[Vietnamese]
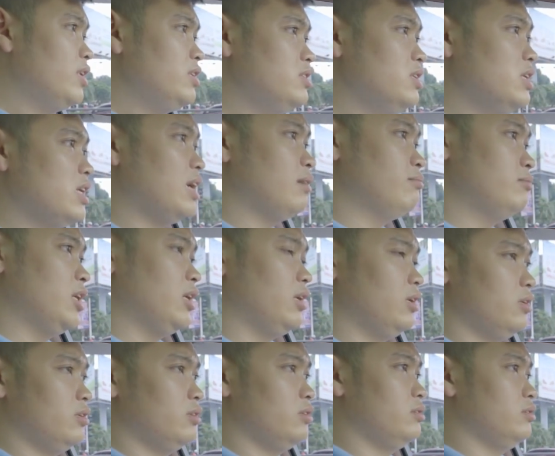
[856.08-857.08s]
vẫn chưa cảm nhận
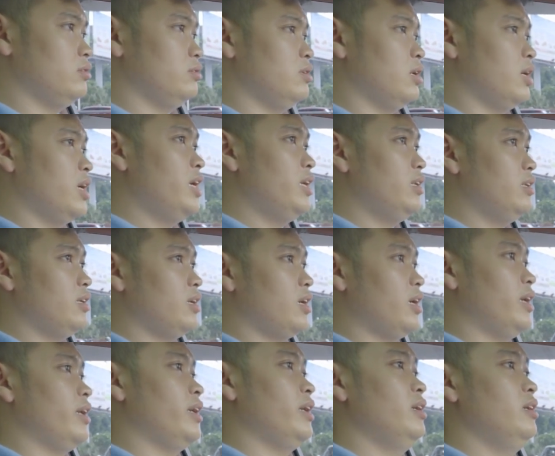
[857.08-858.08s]
được hết
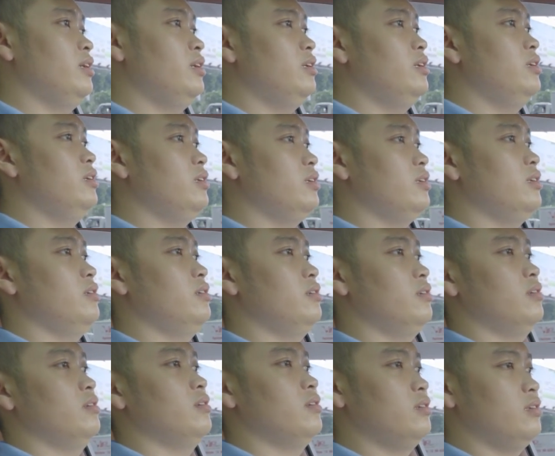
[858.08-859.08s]
cái
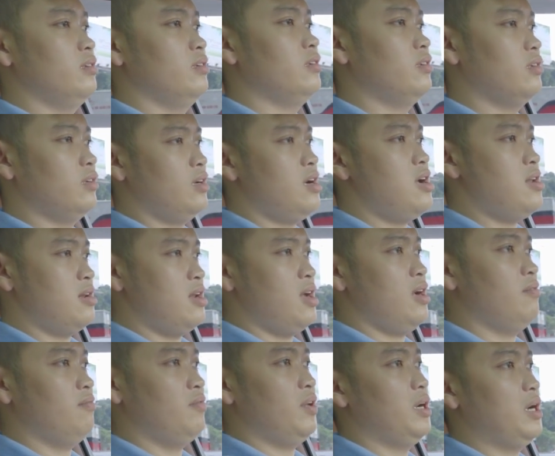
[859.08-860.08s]
khả
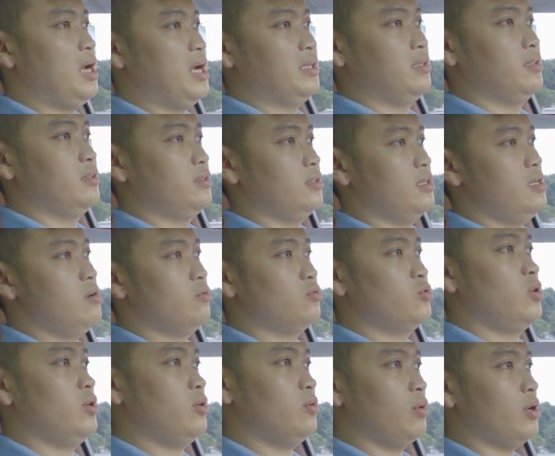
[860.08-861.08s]
năng vận hành hiệu
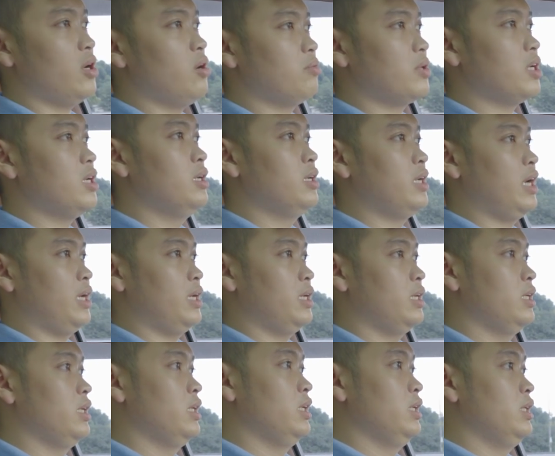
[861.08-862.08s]
suất của cái động cơ này
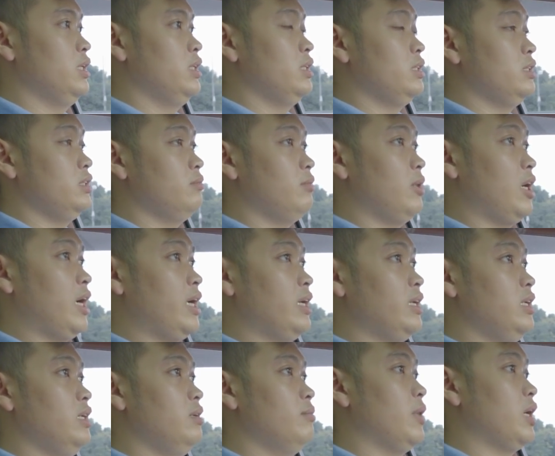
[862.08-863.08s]
nhưng mà ngay
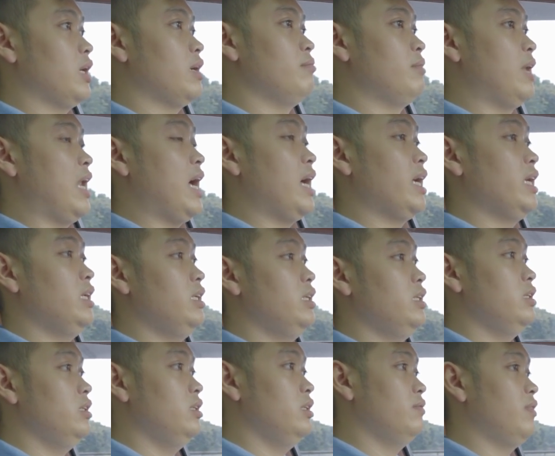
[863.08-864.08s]
khi mà cầm lái
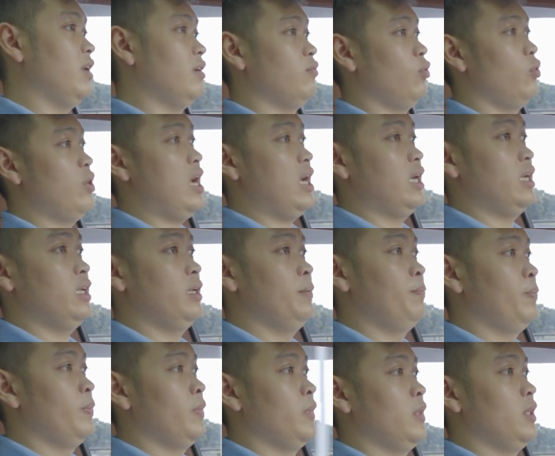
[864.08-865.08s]
vần vô lăng ấy
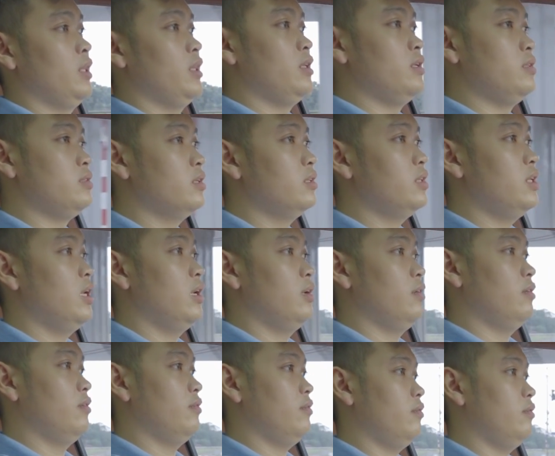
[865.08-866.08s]
thì trước
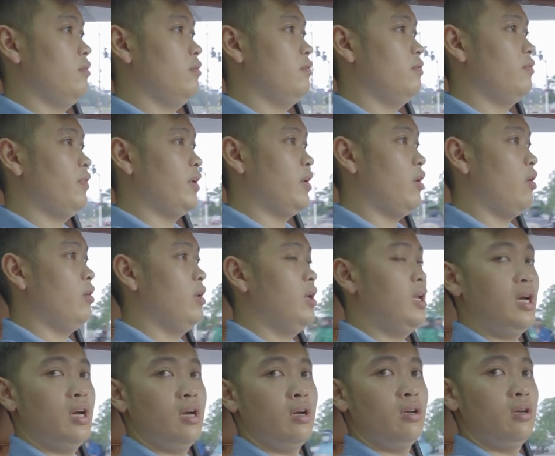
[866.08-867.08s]
tiên phải nói
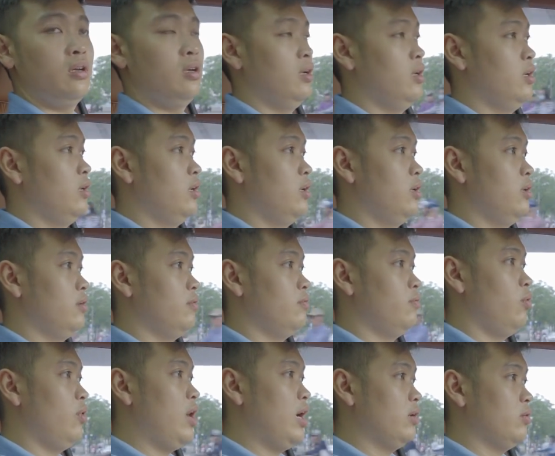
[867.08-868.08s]
là
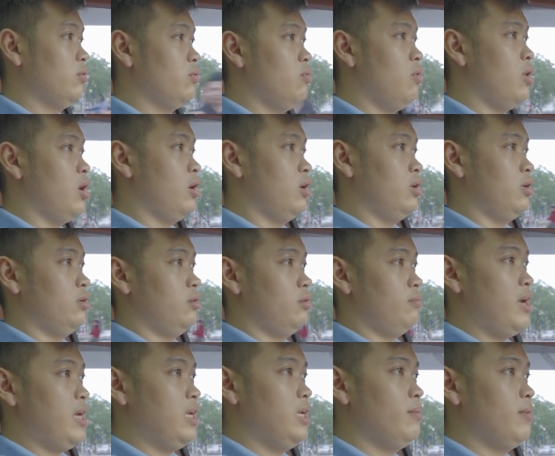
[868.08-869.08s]
vô lăng của
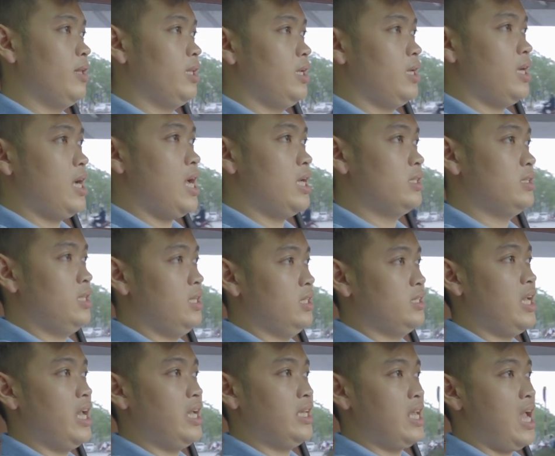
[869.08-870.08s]
Bentley Bentayga rất là
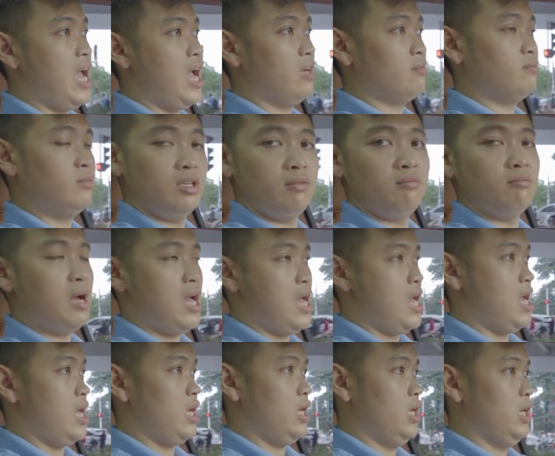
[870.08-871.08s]
nhẹ nhàng mượt mà